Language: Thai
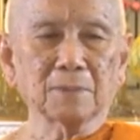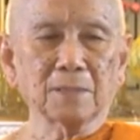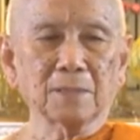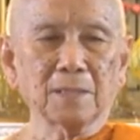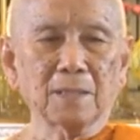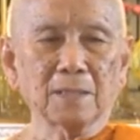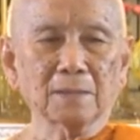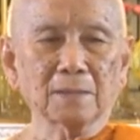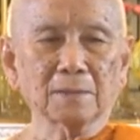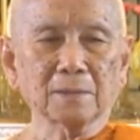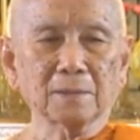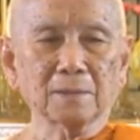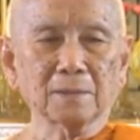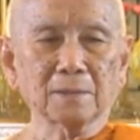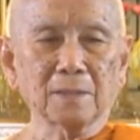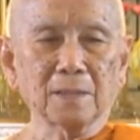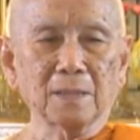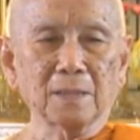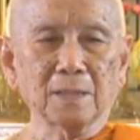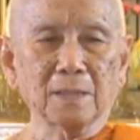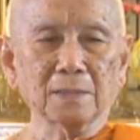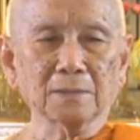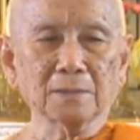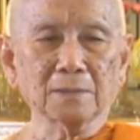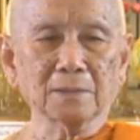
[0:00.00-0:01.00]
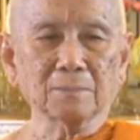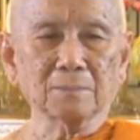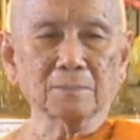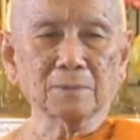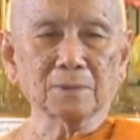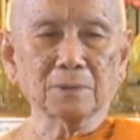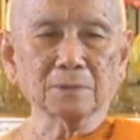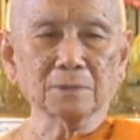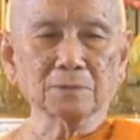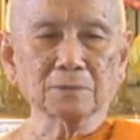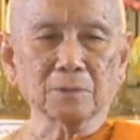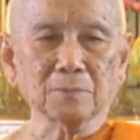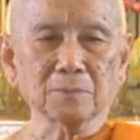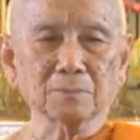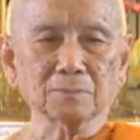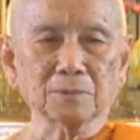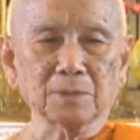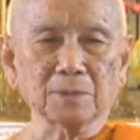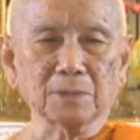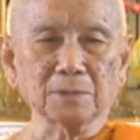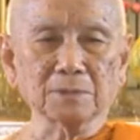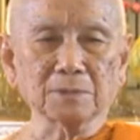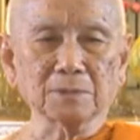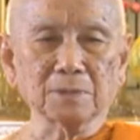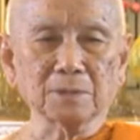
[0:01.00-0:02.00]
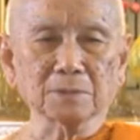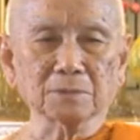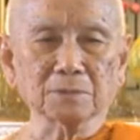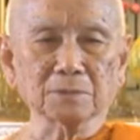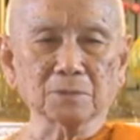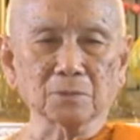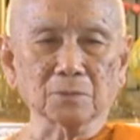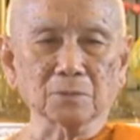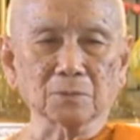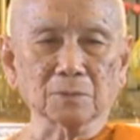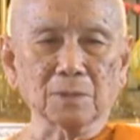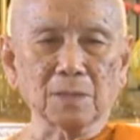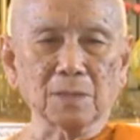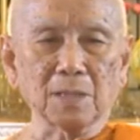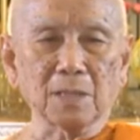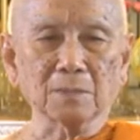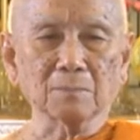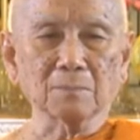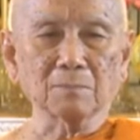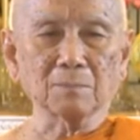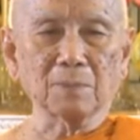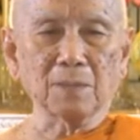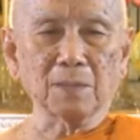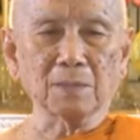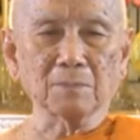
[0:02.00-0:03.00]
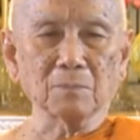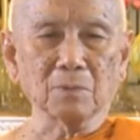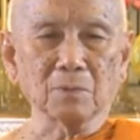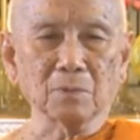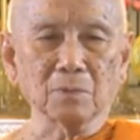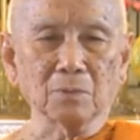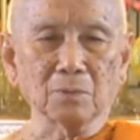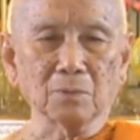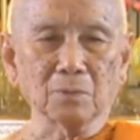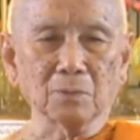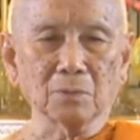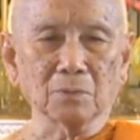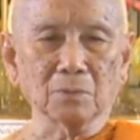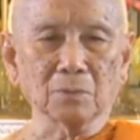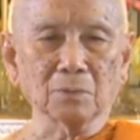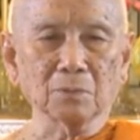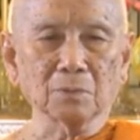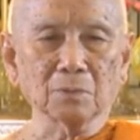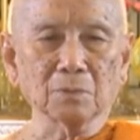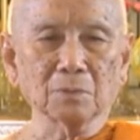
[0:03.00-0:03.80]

ปรารถนาจะประสบสันติสุขอันไพบูรณ์